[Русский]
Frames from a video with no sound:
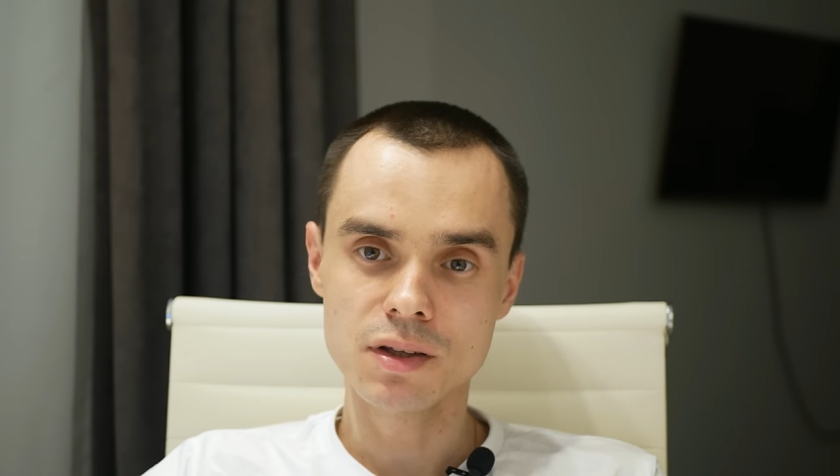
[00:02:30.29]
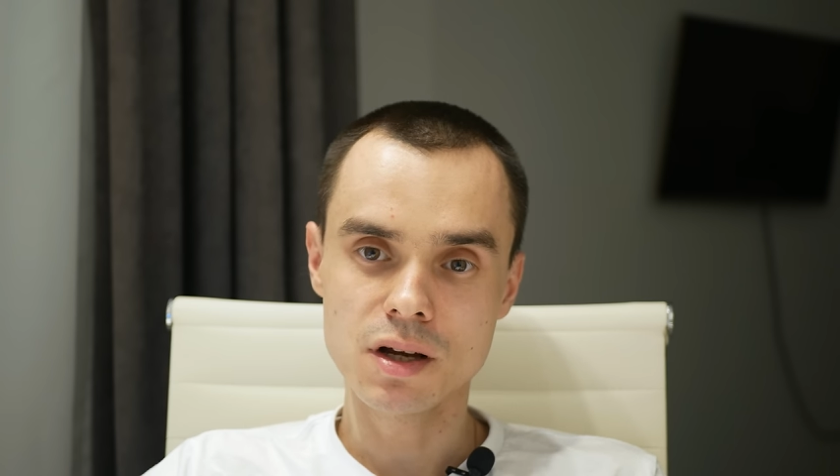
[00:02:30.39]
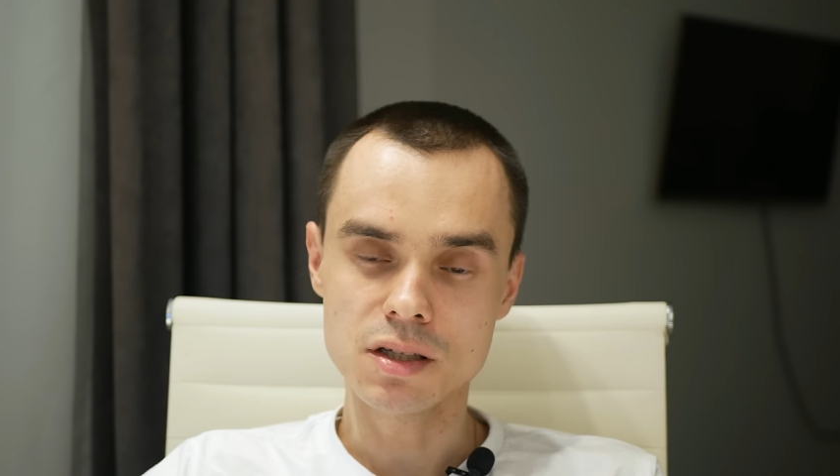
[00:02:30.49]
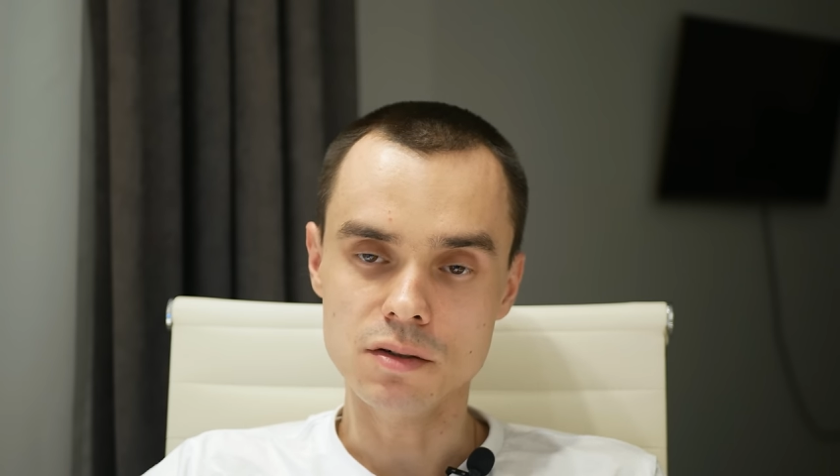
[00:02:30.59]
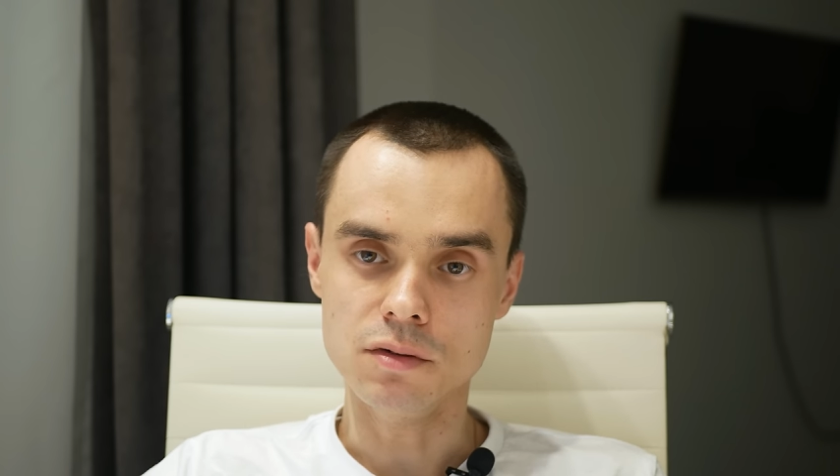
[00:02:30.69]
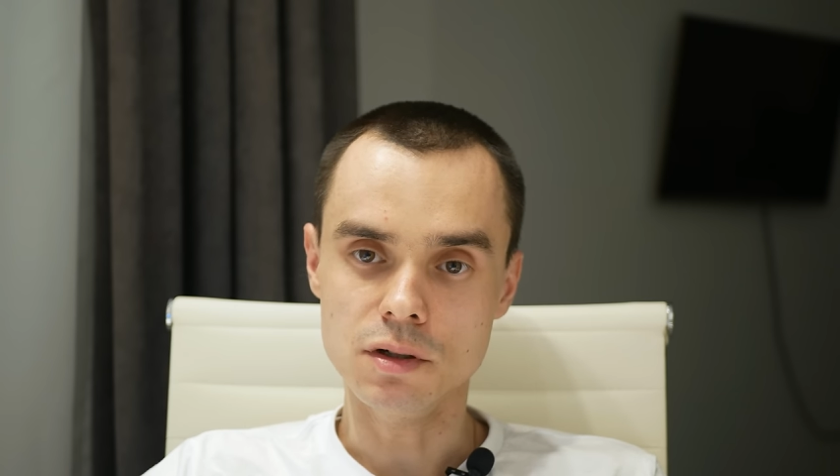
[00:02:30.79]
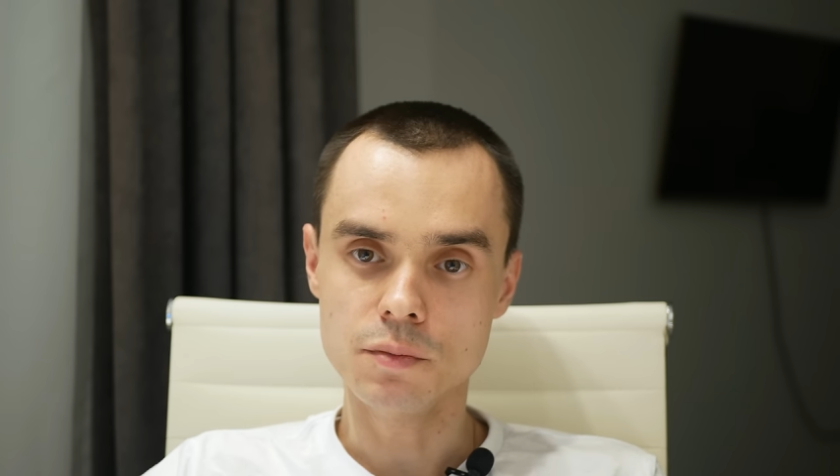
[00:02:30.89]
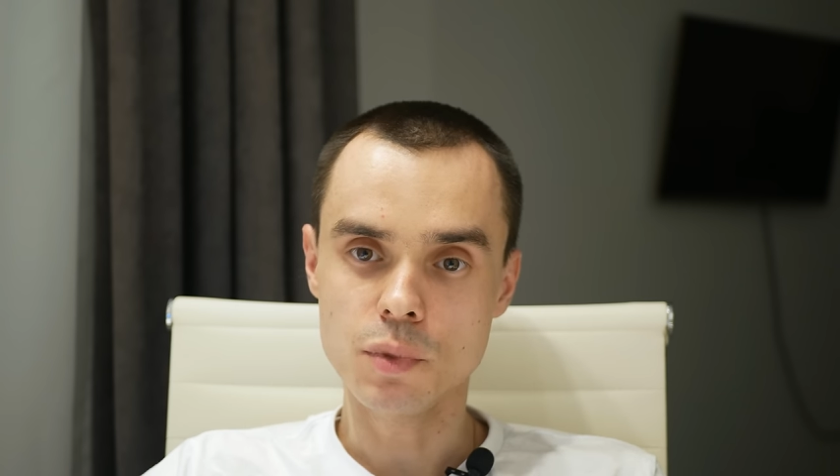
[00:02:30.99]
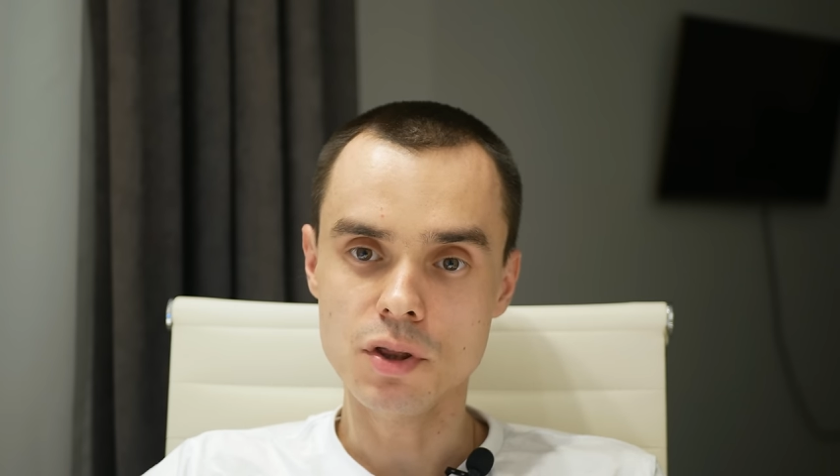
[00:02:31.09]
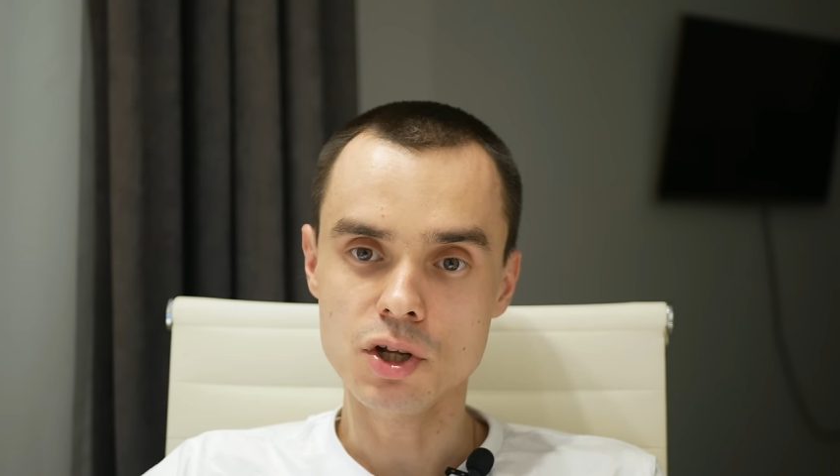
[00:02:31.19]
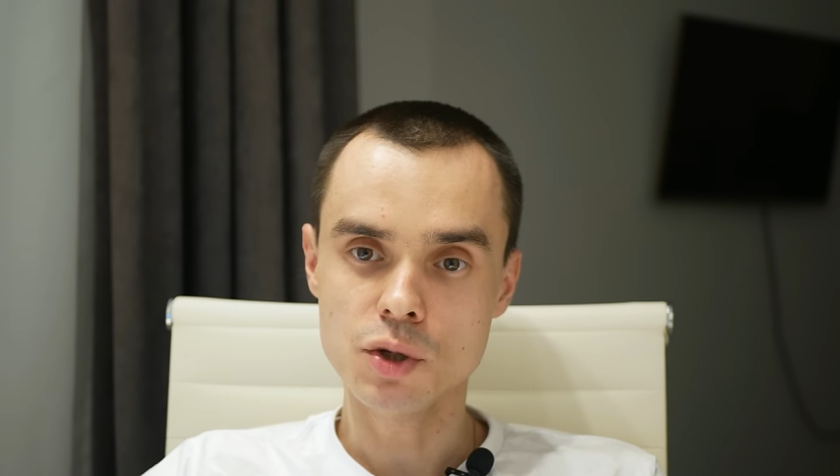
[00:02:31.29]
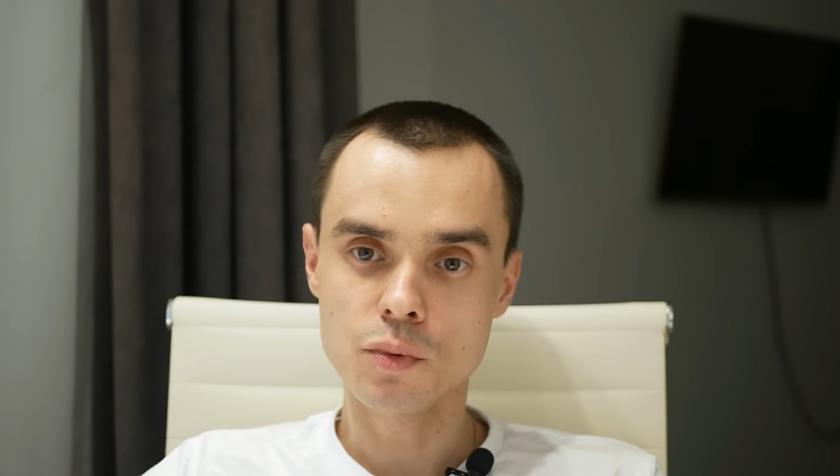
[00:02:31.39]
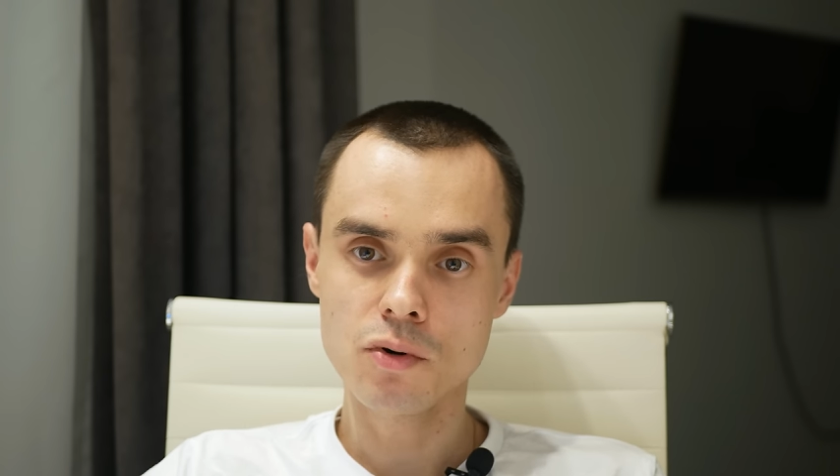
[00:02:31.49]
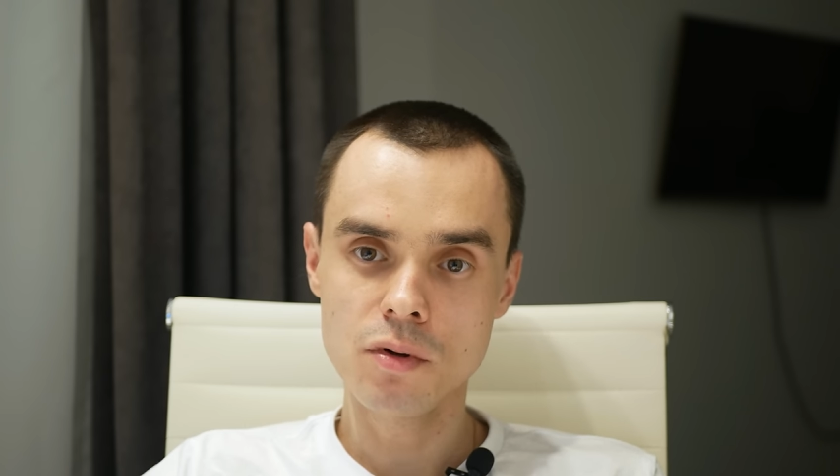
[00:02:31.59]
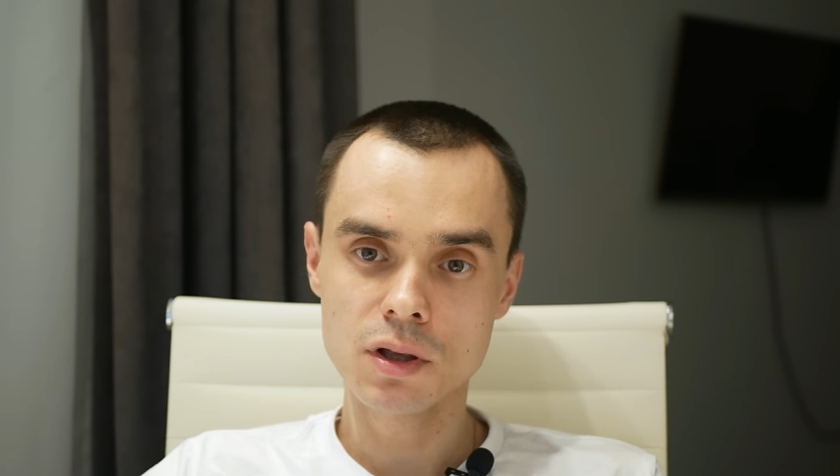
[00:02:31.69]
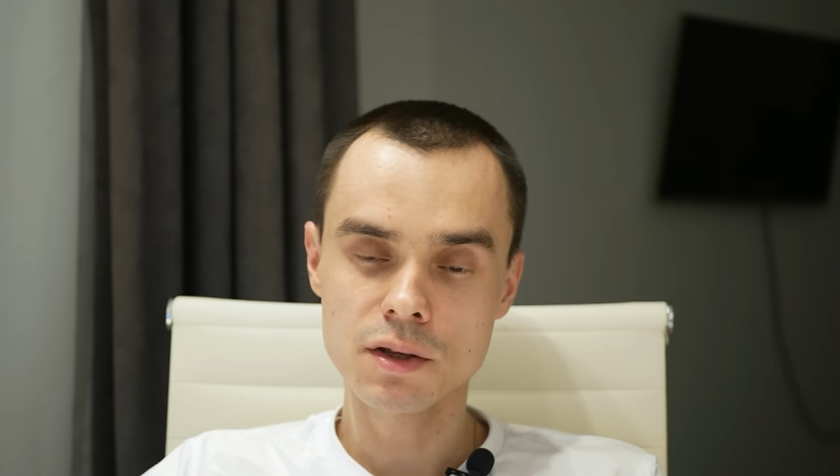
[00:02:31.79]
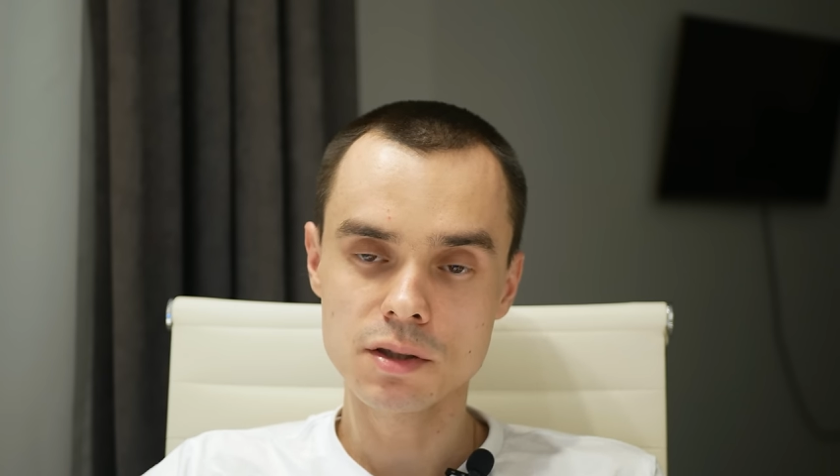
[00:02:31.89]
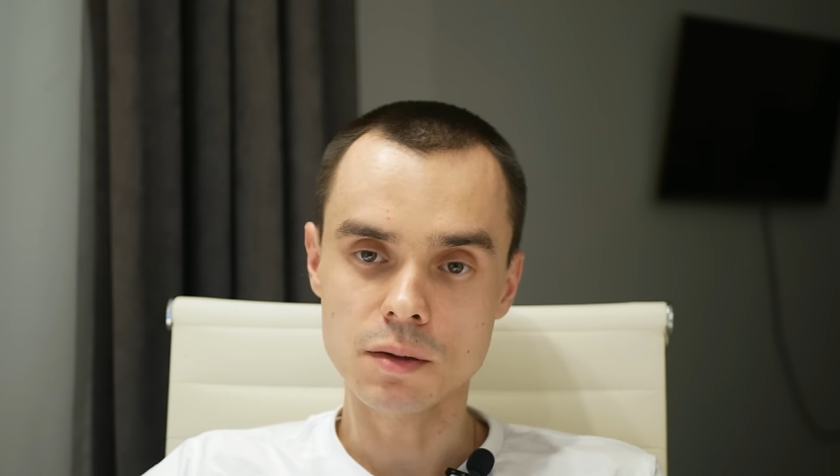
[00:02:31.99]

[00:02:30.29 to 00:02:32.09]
отказывает подача проволоки,